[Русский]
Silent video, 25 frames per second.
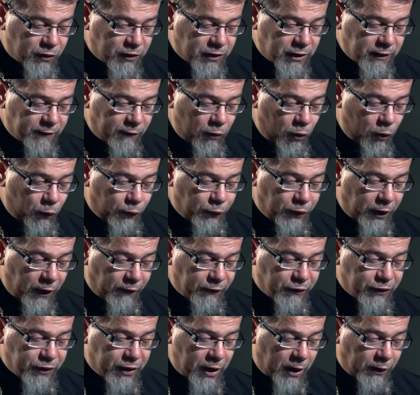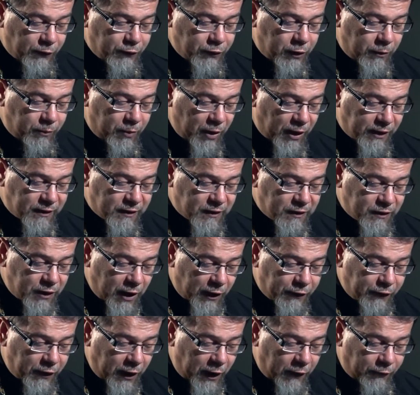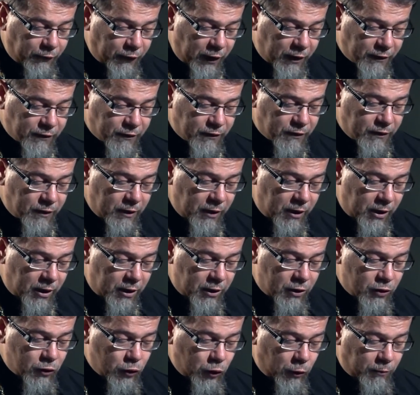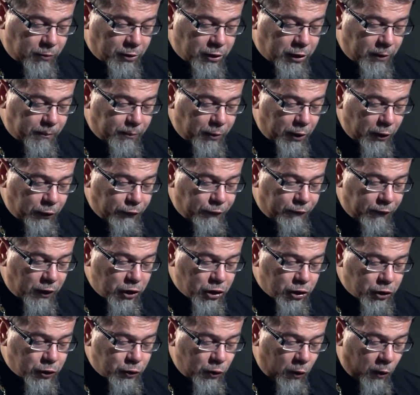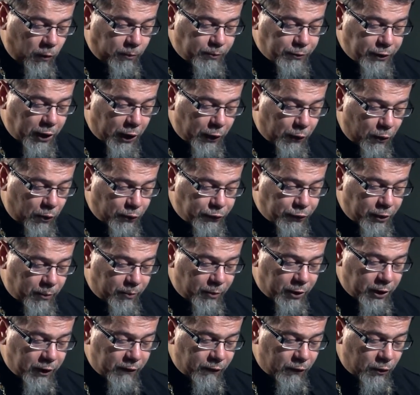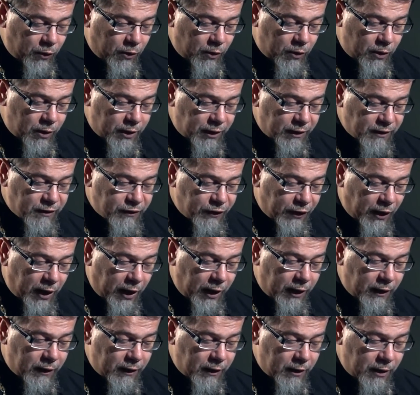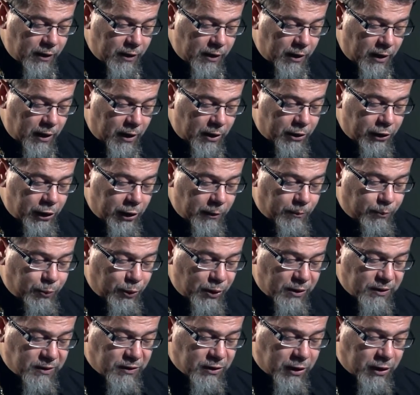Савов, я взял тебя от стада овец, чтобы ты был вождем народа моего, Израиля, и был с